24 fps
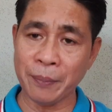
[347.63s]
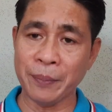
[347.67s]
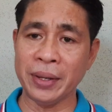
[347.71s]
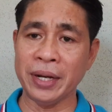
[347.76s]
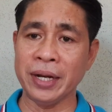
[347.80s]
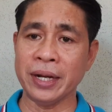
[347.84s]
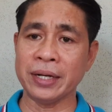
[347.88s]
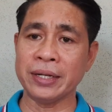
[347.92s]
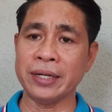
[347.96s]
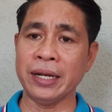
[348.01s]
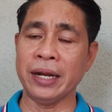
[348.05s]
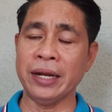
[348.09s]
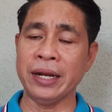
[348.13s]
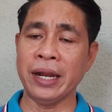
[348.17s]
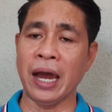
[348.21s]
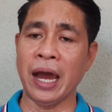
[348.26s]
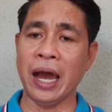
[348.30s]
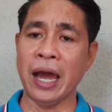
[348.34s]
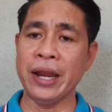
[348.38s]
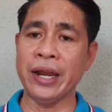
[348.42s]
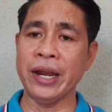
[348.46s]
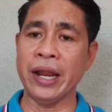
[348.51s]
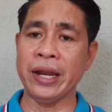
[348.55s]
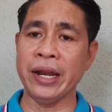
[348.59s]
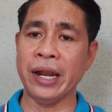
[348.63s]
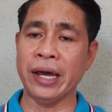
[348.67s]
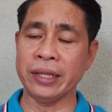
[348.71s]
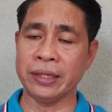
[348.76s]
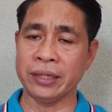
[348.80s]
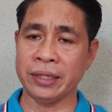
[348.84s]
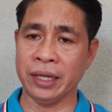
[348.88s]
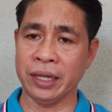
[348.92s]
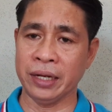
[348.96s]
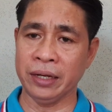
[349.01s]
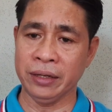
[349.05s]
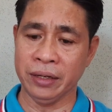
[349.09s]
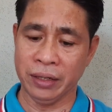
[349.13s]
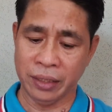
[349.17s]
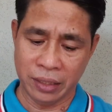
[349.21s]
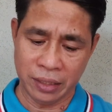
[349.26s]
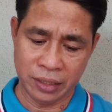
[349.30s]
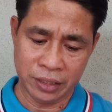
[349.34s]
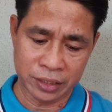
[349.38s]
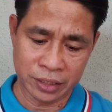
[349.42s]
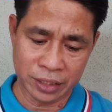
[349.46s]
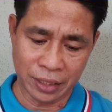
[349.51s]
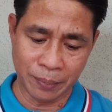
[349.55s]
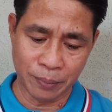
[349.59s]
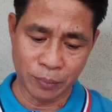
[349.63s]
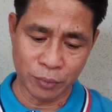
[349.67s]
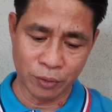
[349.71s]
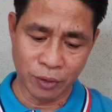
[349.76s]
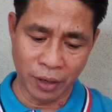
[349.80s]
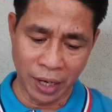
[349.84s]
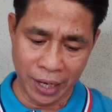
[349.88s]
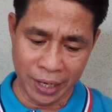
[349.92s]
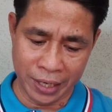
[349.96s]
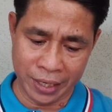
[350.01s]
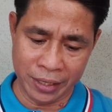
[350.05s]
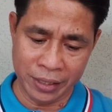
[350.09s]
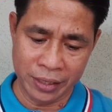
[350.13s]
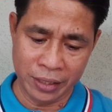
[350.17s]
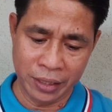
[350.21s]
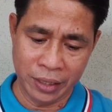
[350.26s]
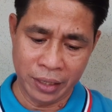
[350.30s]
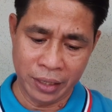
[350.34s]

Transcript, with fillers: pinagdadaanan natin sa buhay.